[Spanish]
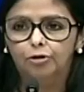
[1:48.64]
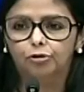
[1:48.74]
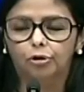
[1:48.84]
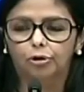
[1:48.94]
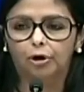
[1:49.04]

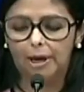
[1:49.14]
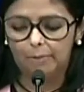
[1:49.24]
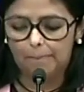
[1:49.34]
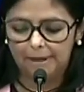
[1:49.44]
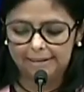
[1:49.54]
Nosotros
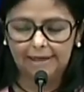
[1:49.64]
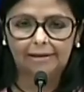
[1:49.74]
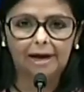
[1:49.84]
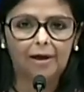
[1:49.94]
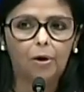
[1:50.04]
hemos
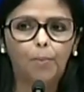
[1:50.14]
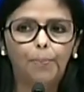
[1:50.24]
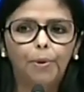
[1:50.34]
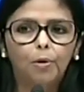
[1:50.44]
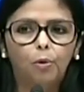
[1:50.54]

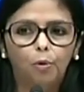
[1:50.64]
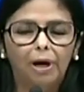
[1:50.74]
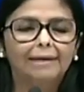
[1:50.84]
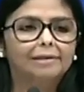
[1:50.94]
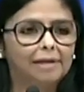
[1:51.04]
presentado
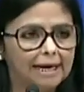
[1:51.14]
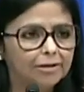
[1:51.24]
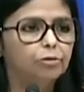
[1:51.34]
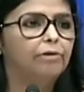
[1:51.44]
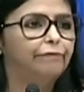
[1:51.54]
un
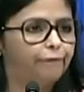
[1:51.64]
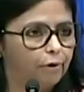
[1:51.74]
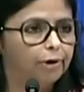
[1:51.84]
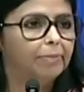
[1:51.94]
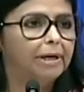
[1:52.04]
extenso
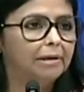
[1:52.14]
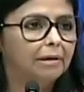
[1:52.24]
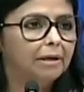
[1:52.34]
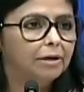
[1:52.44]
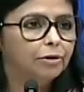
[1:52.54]

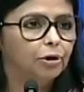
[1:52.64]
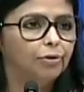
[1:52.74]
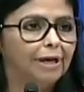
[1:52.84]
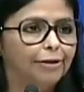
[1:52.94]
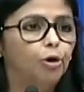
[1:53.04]
informe
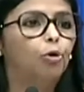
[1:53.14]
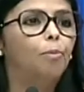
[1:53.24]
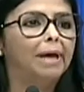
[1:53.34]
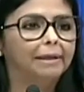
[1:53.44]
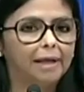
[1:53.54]
donde
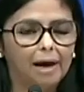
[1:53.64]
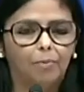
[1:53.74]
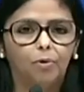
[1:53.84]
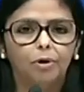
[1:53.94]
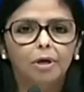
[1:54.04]

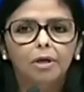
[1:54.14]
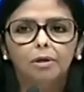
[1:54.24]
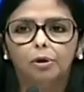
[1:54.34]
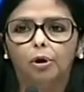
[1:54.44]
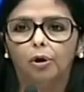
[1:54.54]
documentamos
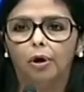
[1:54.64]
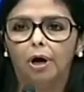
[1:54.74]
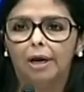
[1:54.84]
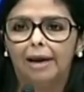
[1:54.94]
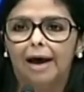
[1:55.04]

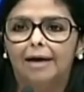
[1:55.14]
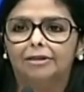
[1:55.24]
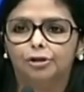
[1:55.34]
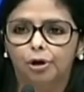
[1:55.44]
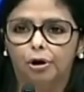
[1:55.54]
todas las
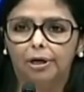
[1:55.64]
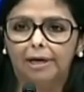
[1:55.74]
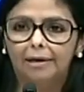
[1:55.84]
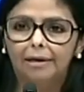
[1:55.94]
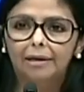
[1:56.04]

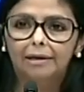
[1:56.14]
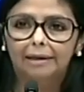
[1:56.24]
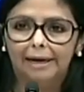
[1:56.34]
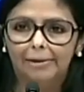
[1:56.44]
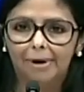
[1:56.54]
acciones
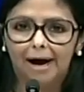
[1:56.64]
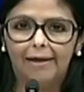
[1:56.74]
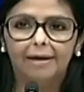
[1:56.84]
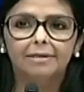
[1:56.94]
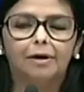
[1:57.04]

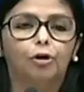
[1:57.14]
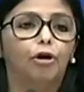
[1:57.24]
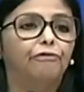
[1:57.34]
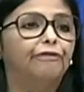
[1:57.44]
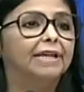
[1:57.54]
derivadas,
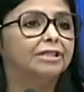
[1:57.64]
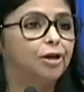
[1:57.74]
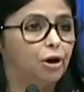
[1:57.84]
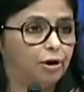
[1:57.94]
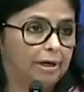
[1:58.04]

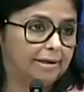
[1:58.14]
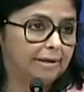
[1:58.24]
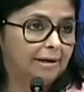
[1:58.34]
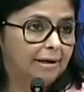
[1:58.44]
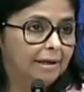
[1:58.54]

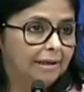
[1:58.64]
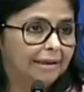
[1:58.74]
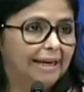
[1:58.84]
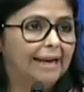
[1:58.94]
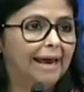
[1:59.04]
confesiones
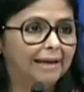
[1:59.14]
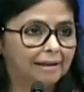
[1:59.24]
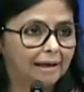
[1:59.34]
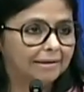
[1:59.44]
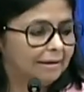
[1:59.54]

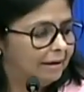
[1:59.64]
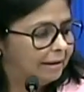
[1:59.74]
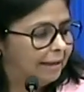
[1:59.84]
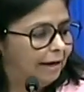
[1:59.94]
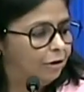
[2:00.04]
directas
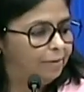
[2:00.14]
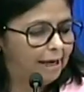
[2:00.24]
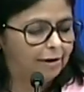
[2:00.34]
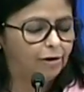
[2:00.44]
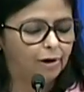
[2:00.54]
del
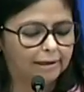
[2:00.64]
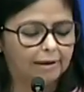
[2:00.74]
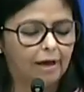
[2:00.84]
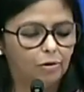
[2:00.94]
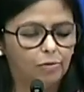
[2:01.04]
gobierno de los
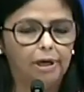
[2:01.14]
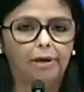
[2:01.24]
Estados